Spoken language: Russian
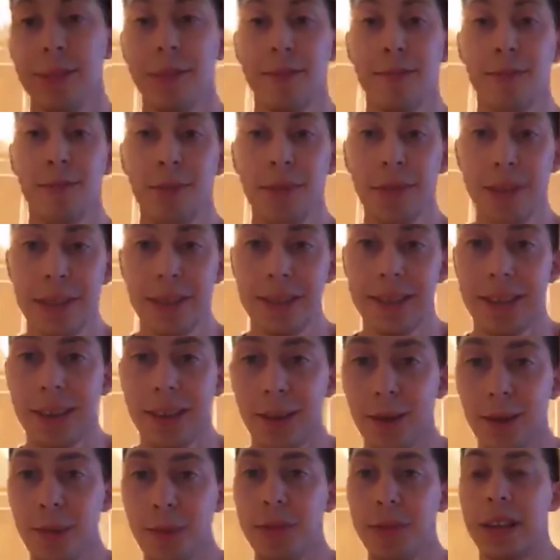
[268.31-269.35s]
смартфонах есть
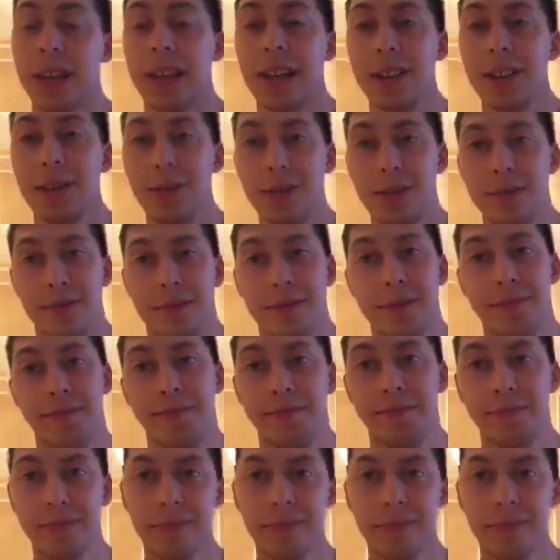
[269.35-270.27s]
огромное количество